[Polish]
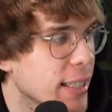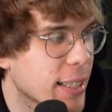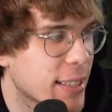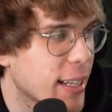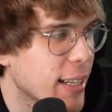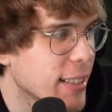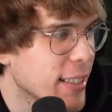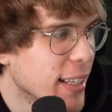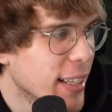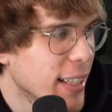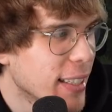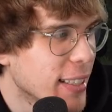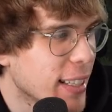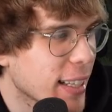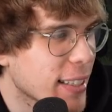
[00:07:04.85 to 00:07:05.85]
Nie chcę,
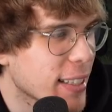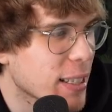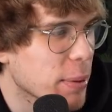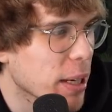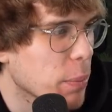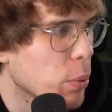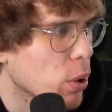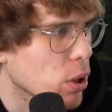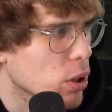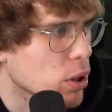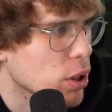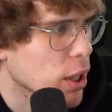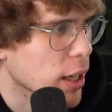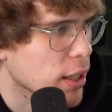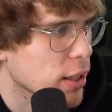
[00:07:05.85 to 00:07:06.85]
nie chcę, żeby tak było.
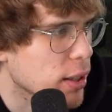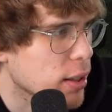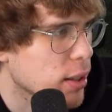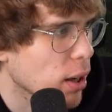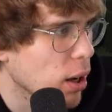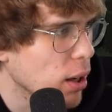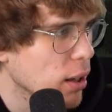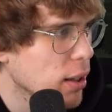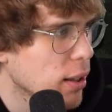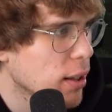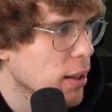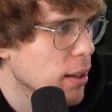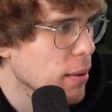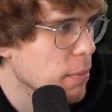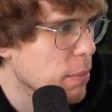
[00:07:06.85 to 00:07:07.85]
Czekajcie, co?
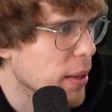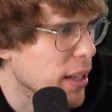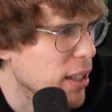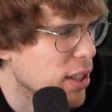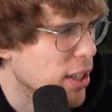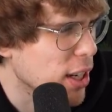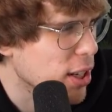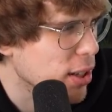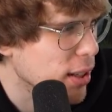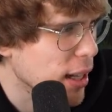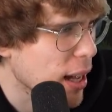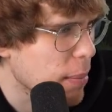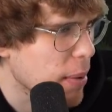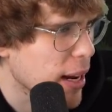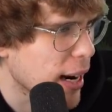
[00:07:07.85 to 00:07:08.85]
50
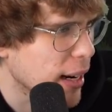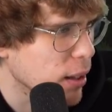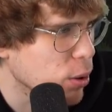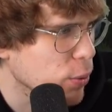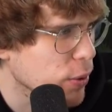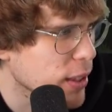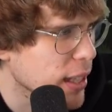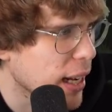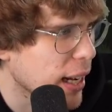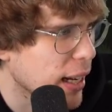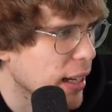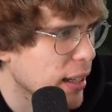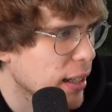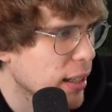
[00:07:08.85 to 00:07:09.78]
emeraldów za...